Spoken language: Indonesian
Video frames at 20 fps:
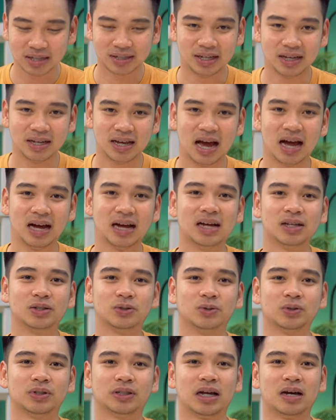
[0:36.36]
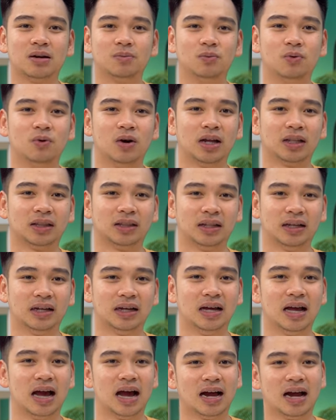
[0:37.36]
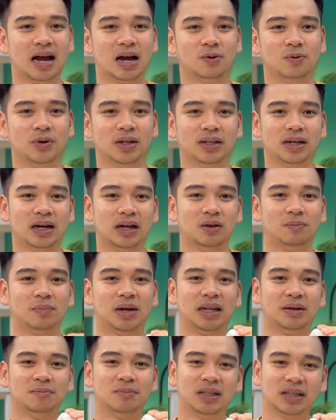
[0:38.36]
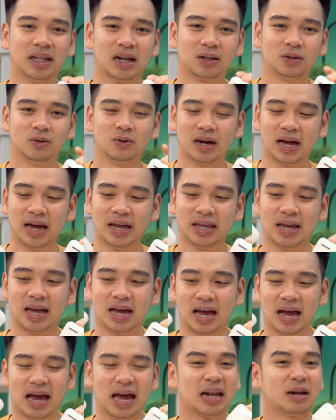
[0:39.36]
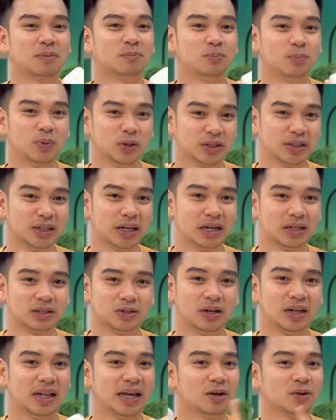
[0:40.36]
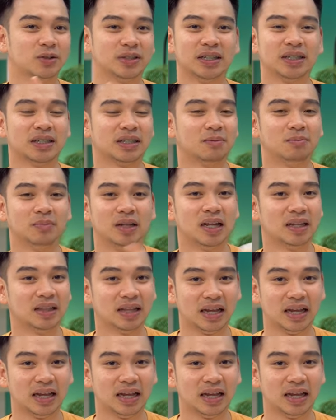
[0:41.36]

sih agak susah buat nggak ngakuin kalau paling benar tuh kayaknya AirPods ya soal ekosistem dan